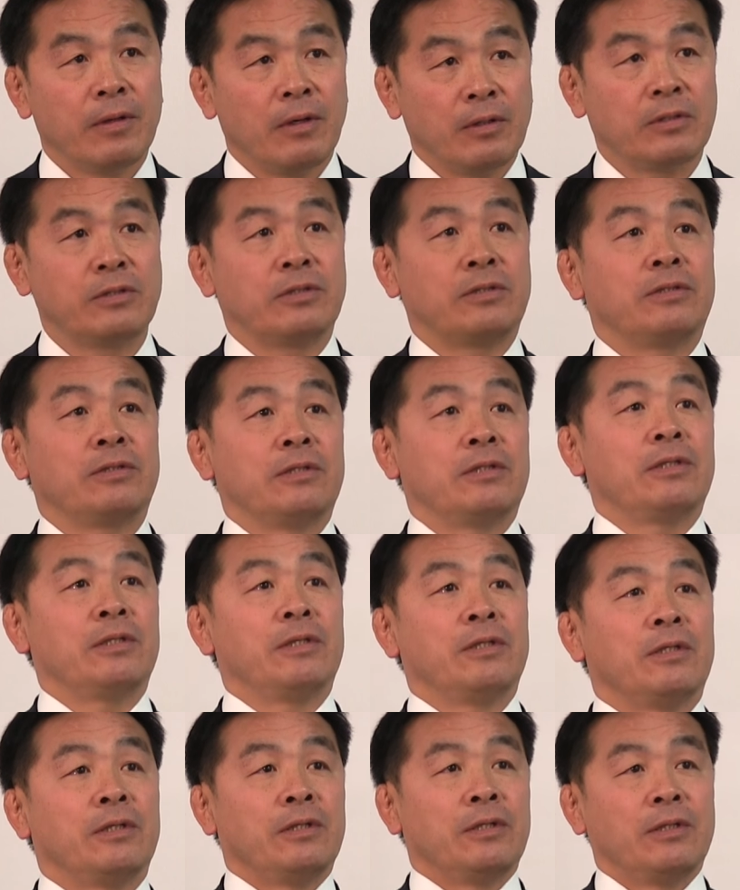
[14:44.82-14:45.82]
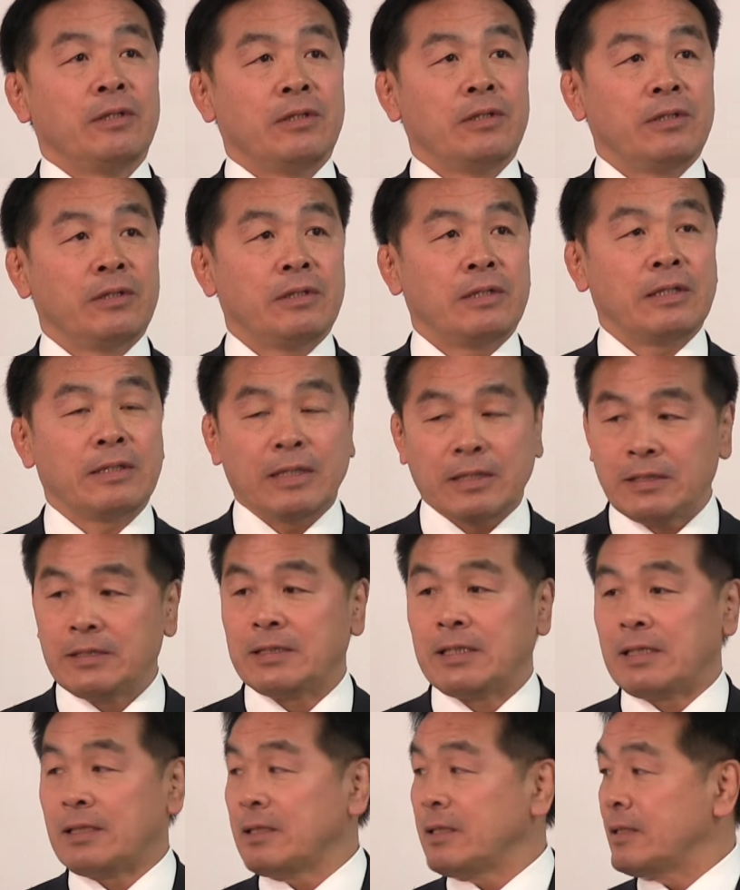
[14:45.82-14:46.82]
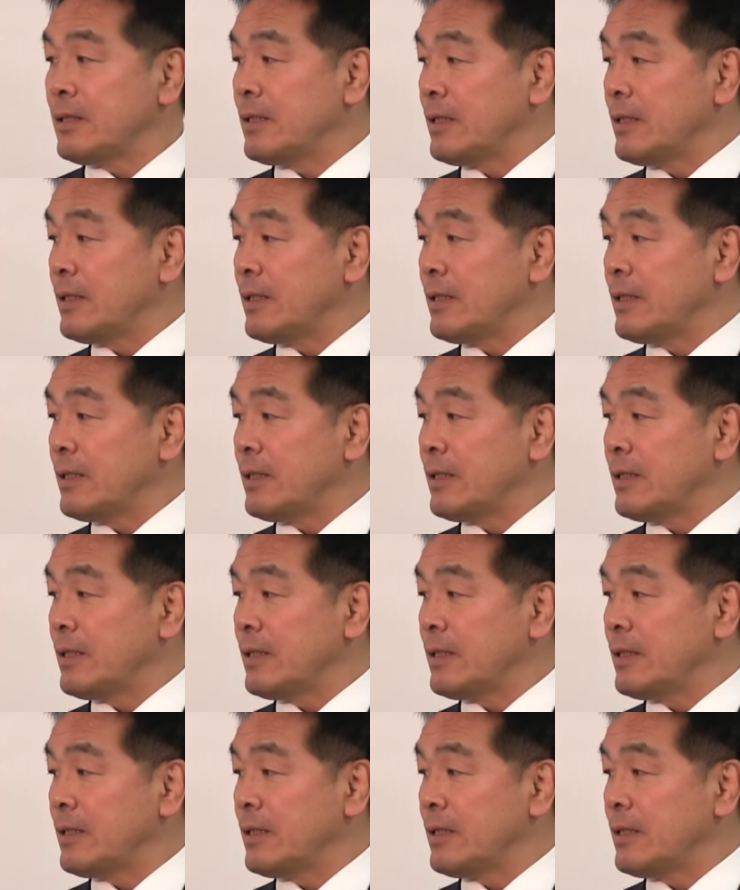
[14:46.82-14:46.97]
よし、さて時間